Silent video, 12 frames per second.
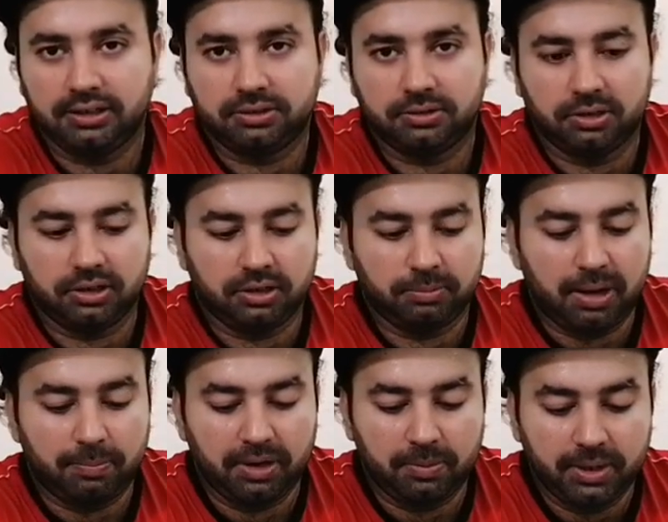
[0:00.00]
इस
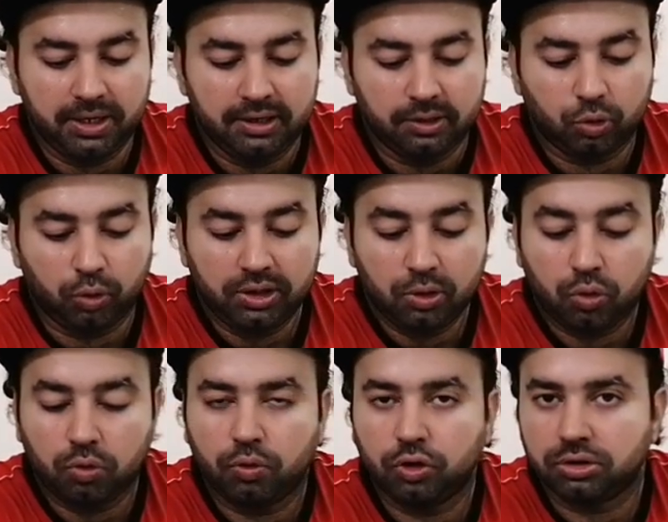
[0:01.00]
मामले में तो
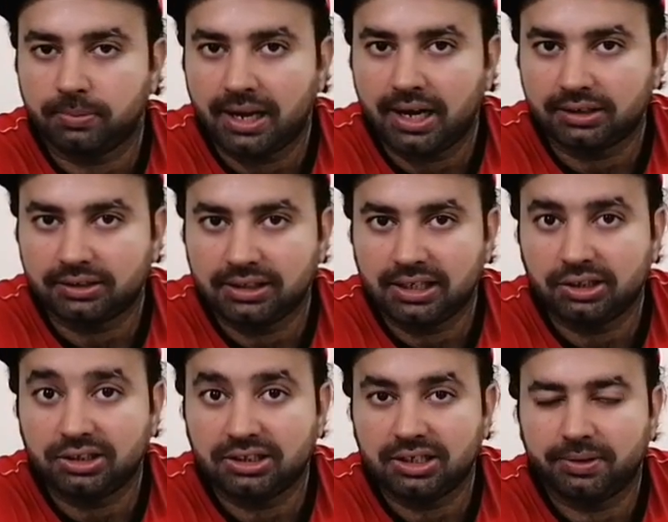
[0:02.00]
इनको वो स्मेल आती
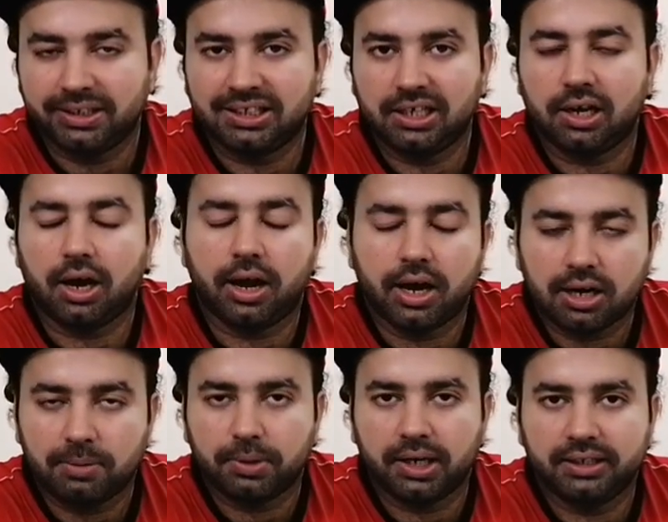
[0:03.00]
है जिसकी वजह से ये खाना
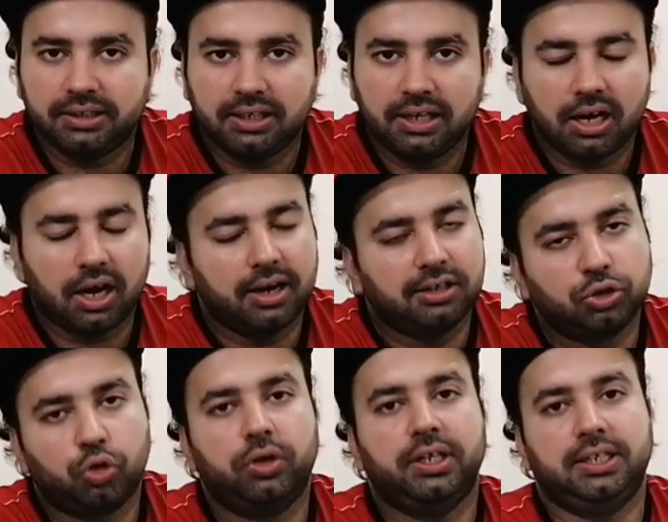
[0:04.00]
कम कर देते हैं या खाना
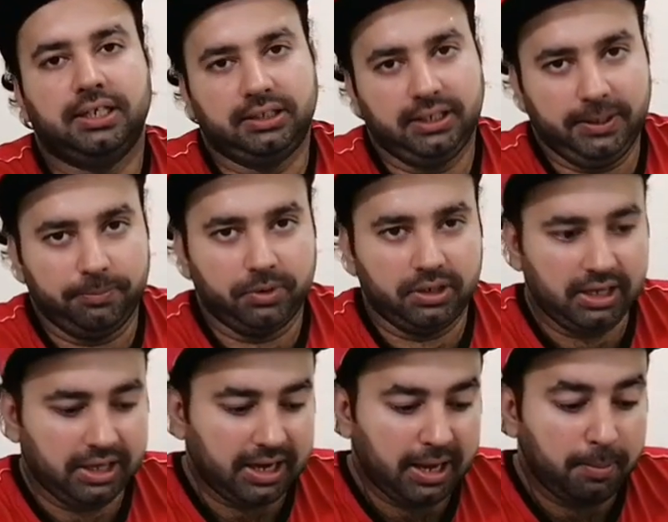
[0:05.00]
छोड़ ही देते हैं
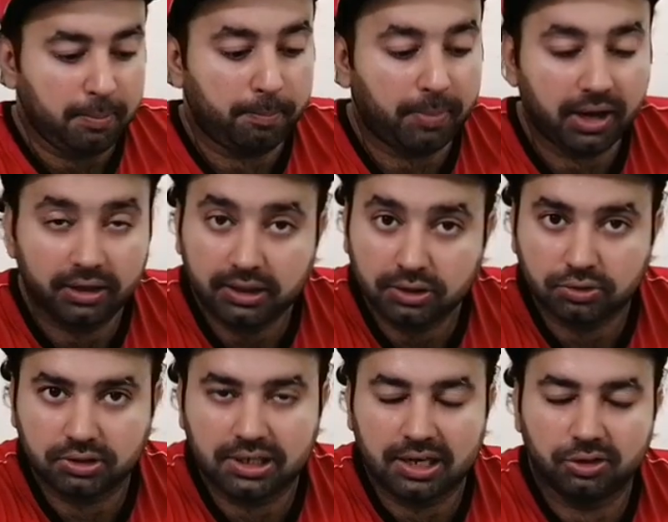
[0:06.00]
ठीक है पानी
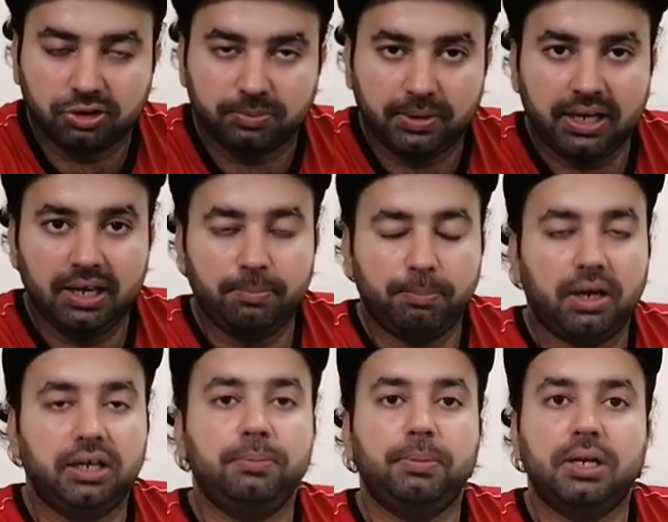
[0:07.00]
जोन्स है उसमें
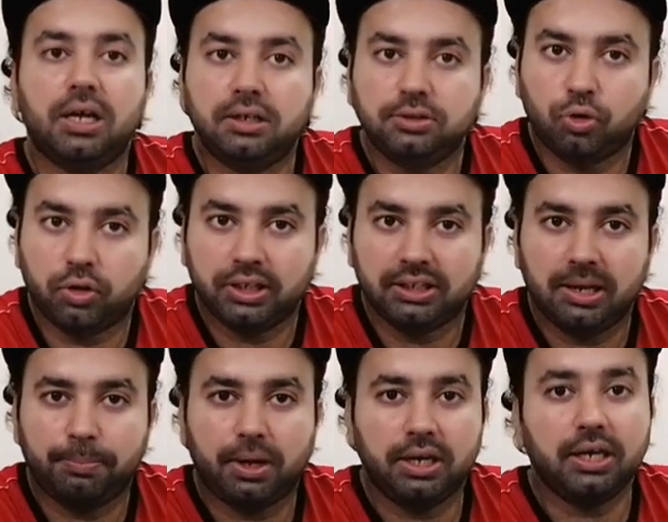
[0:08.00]
पानी पीना छोड़ देते
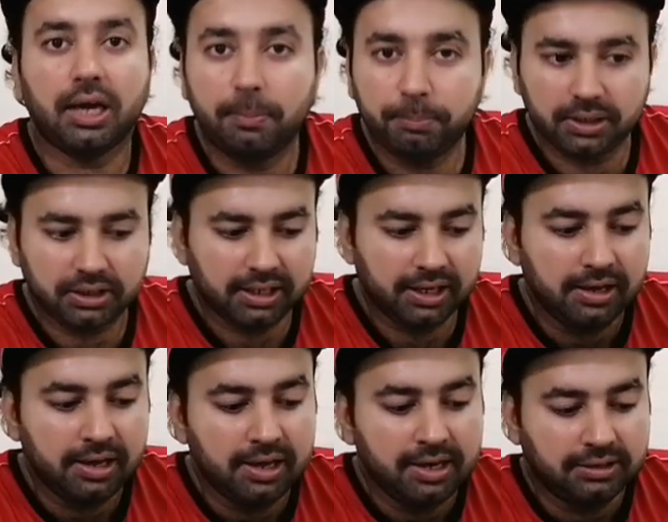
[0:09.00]
हैं पानी कम पीते हैं
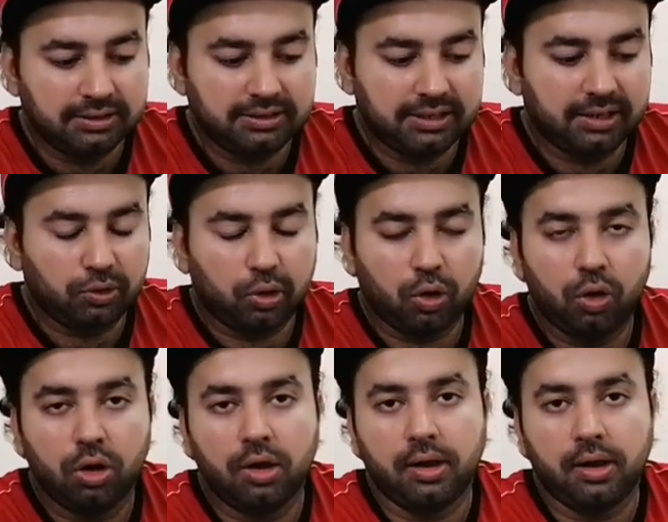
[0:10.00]
जिससे इनको